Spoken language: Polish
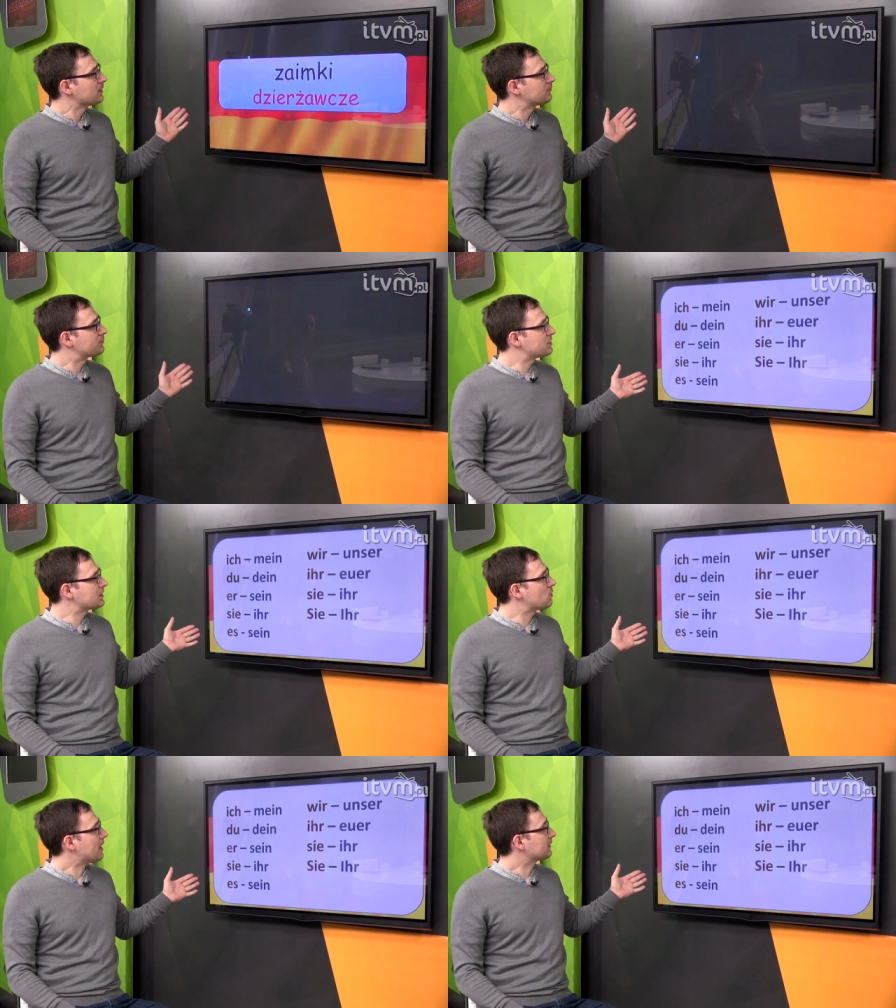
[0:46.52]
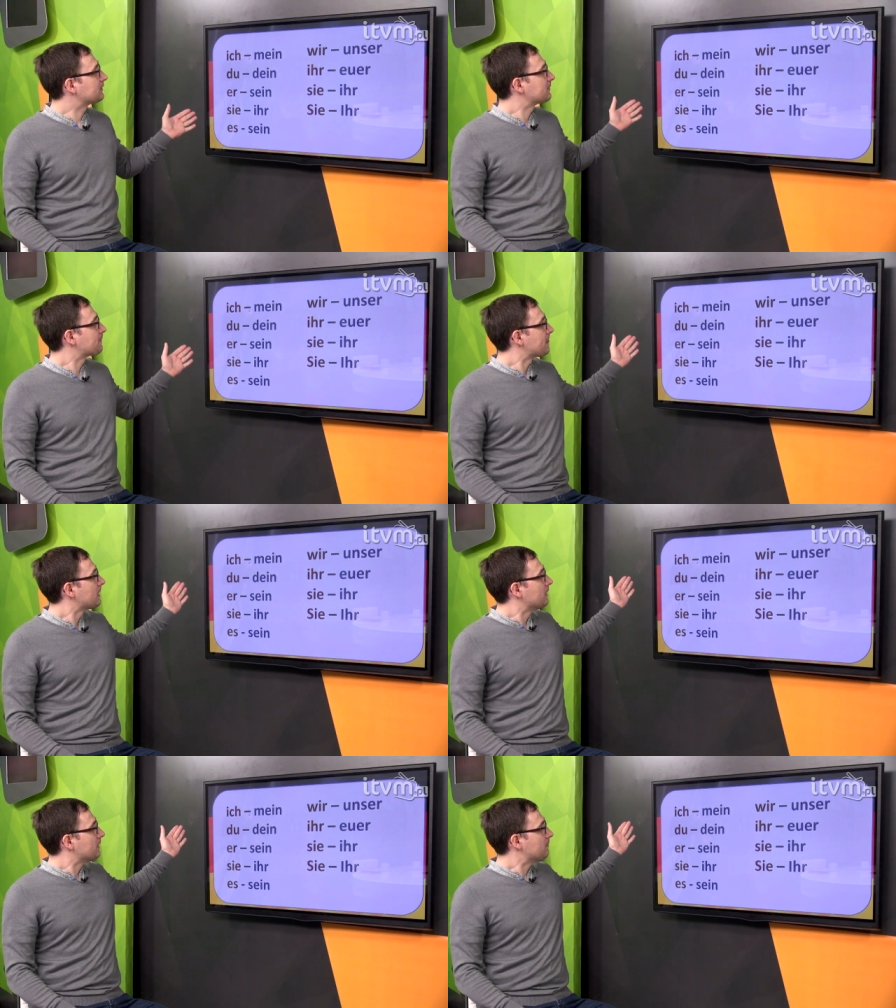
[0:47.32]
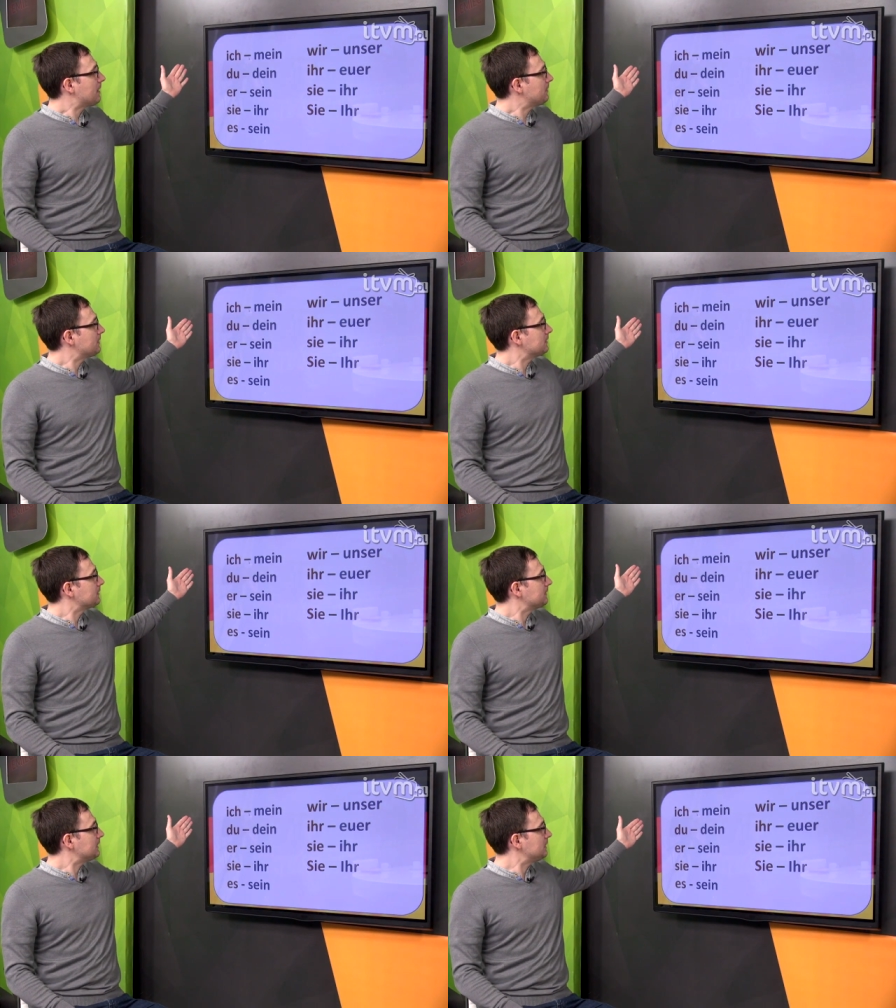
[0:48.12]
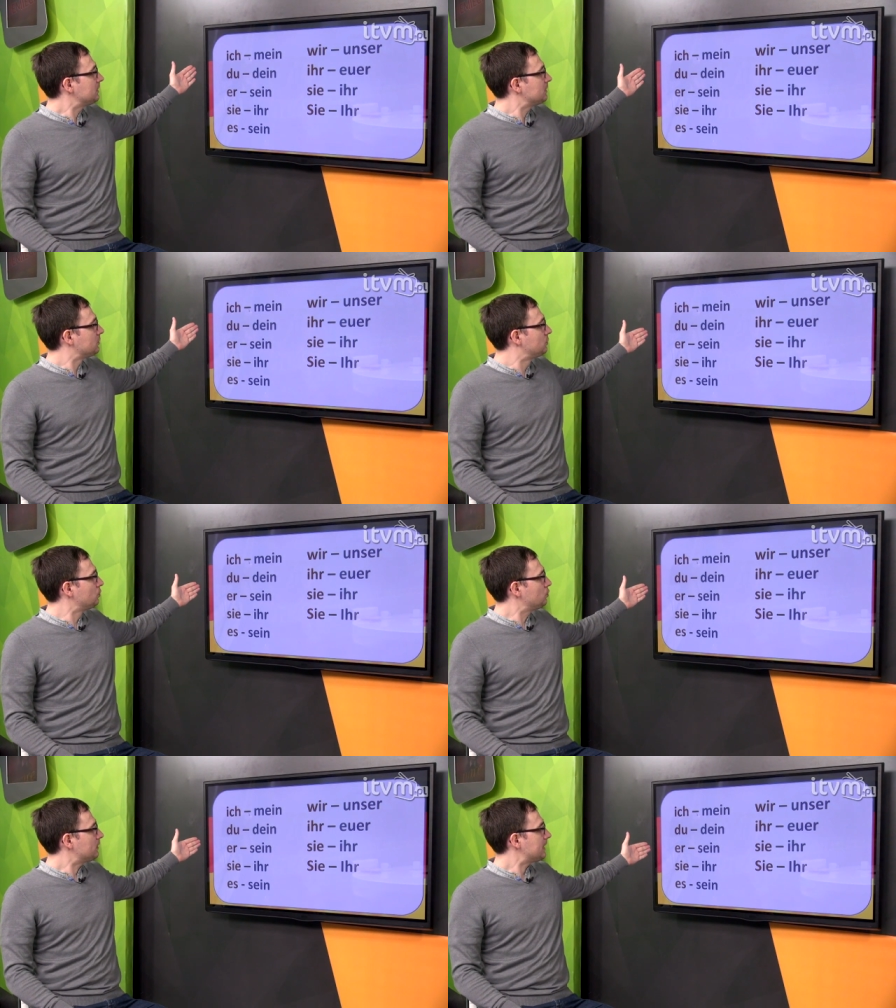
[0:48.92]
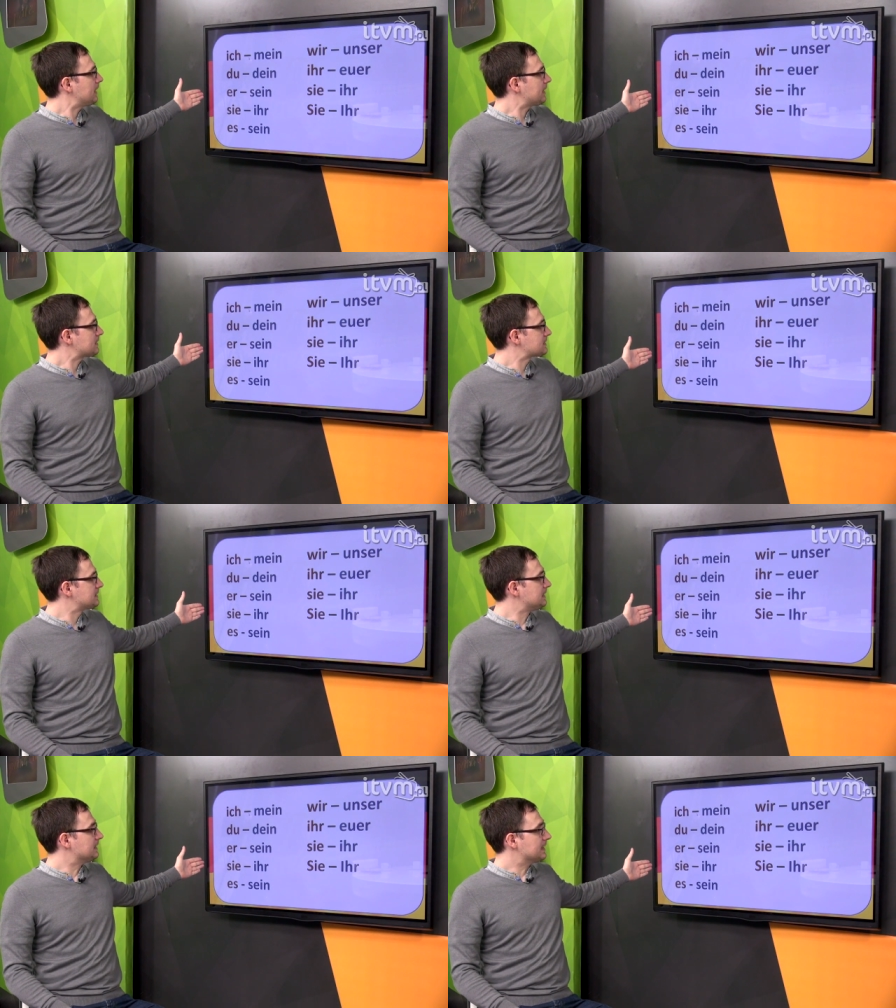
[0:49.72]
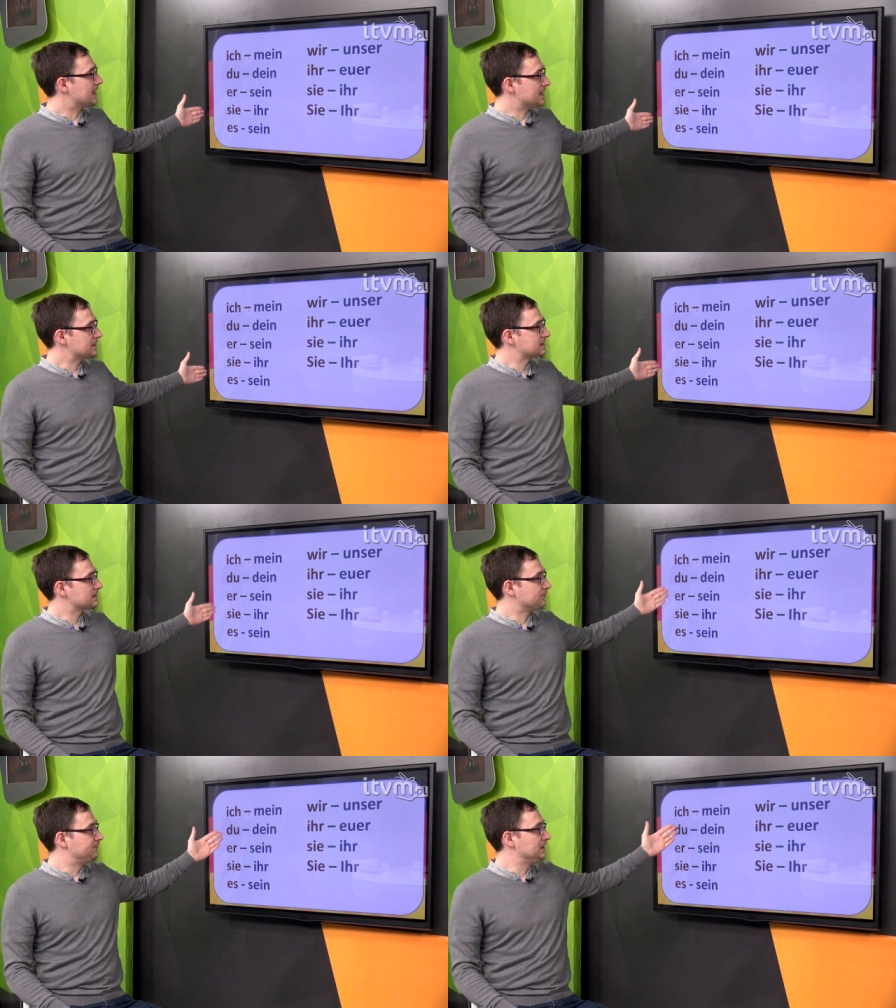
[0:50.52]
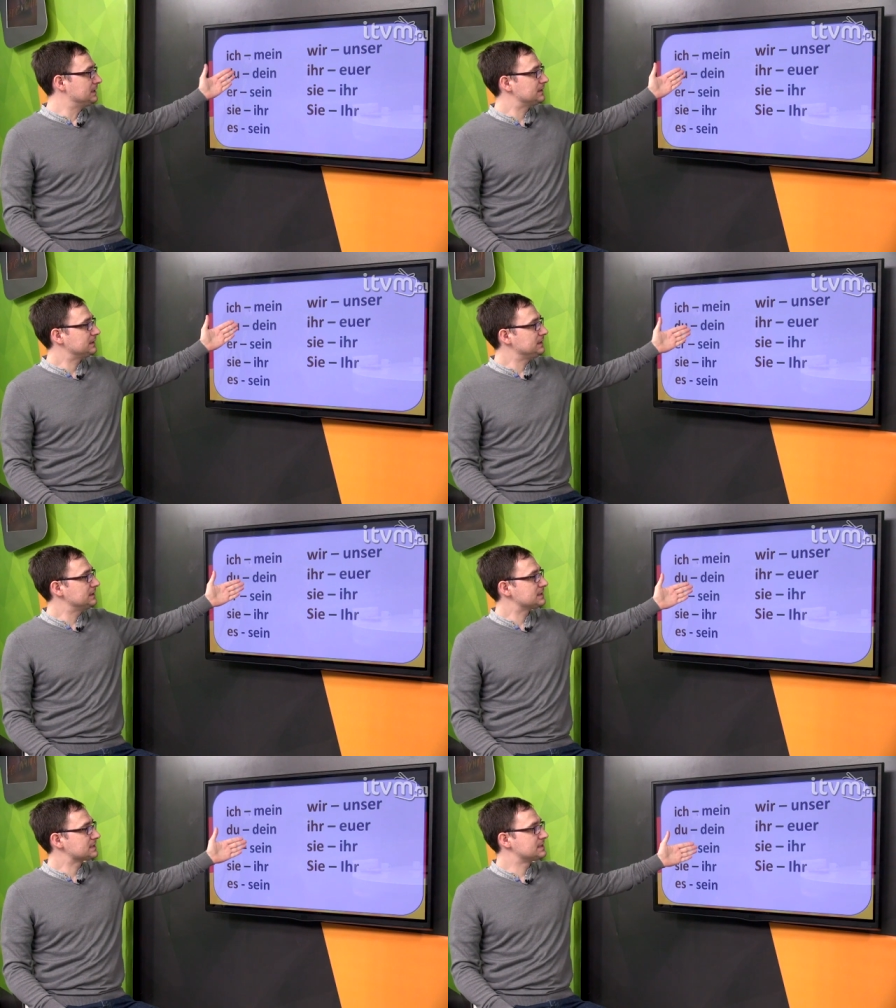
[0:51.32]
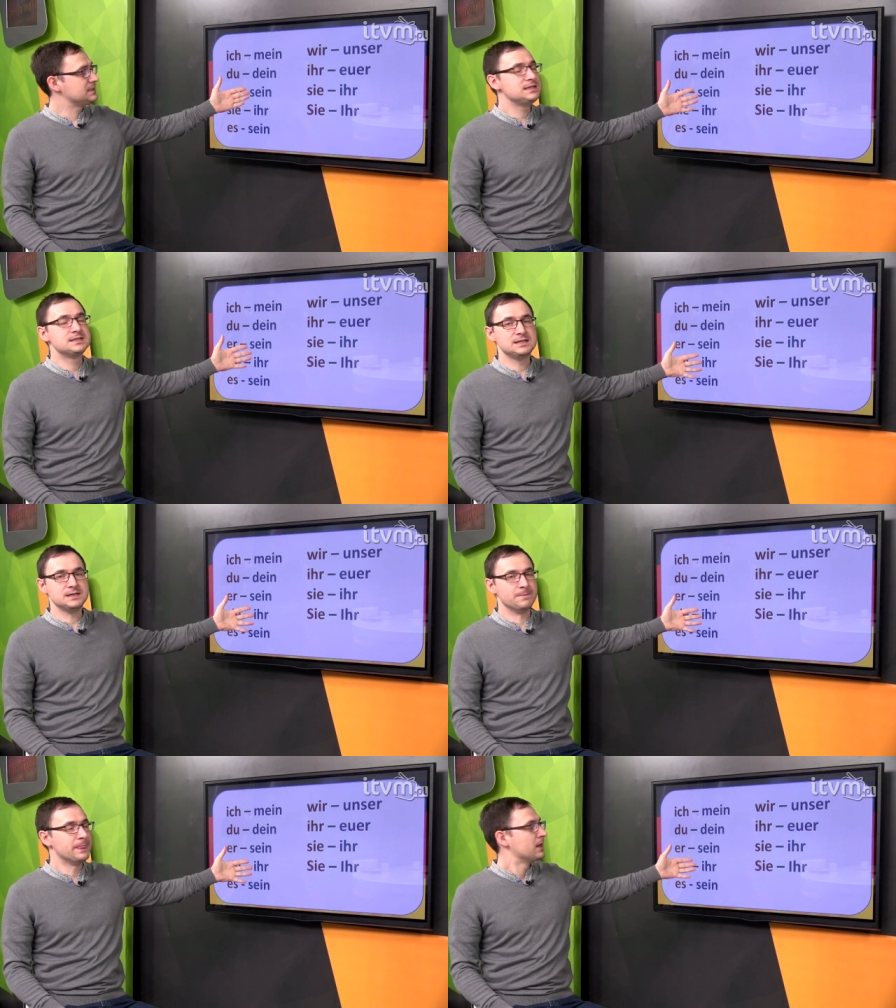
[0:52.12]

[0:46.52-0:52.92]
Przykład. Mamy ich, du, er, sie, es, wir, ihr, sie, sie.